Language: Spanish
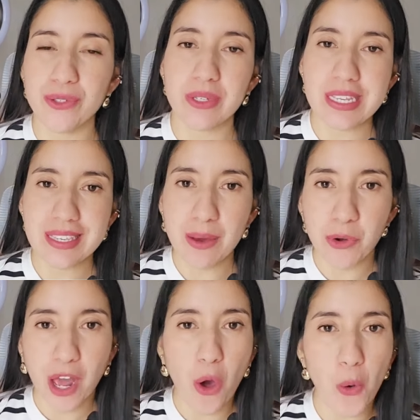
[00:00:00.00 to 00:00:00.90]
entonces se ha
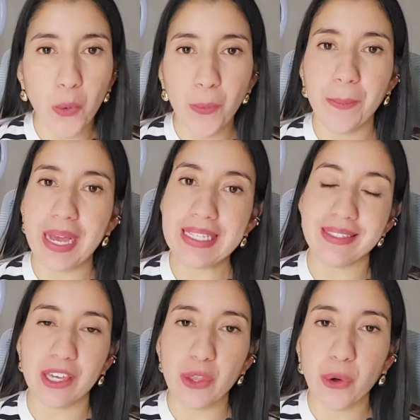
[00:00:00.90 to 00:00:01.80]
demorado un mes
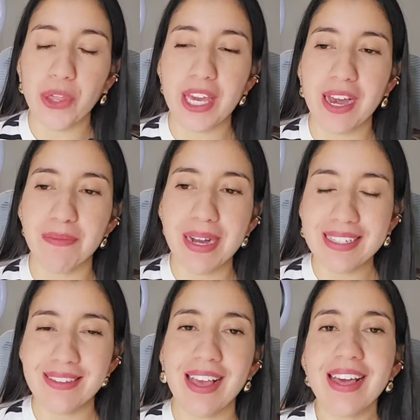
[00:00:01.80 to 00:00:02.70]
y dos días más.